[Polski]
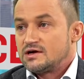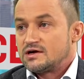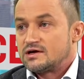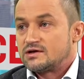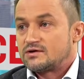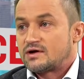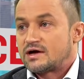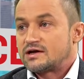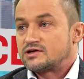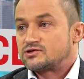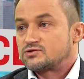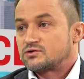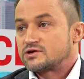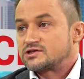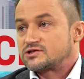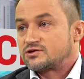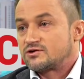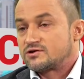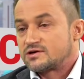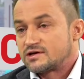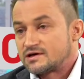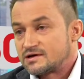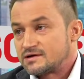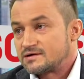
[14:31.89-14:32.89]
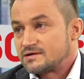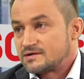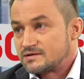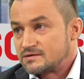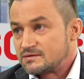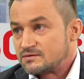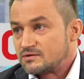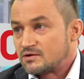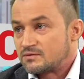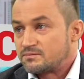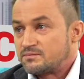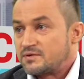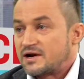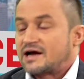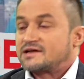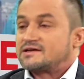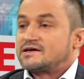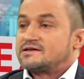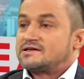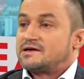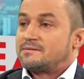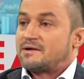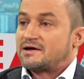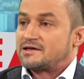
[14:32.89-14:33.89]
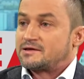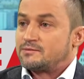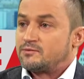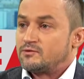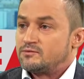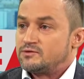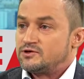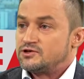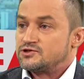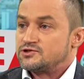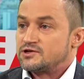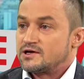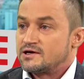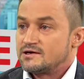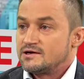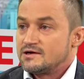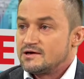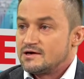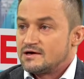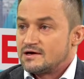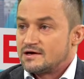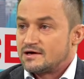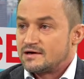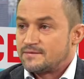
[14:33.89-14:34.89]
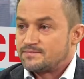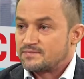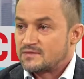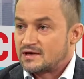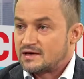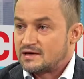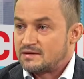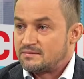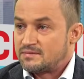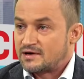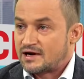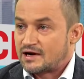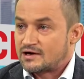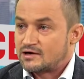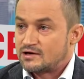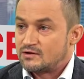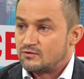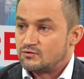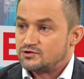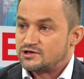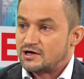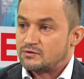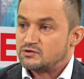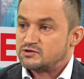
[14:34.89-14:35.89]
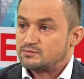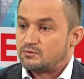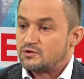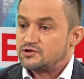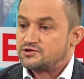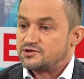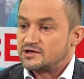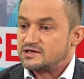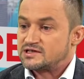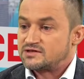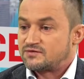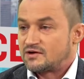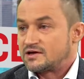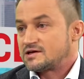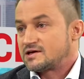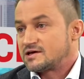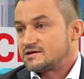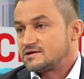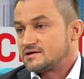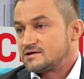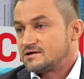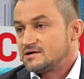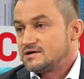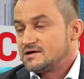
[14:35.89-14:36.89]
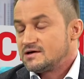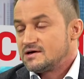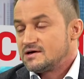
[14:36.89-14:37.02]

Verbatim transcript: e, no ale z drugiej strony e, no, brak tej debaty publicznej, brak udziału społeczeństwa niekiedy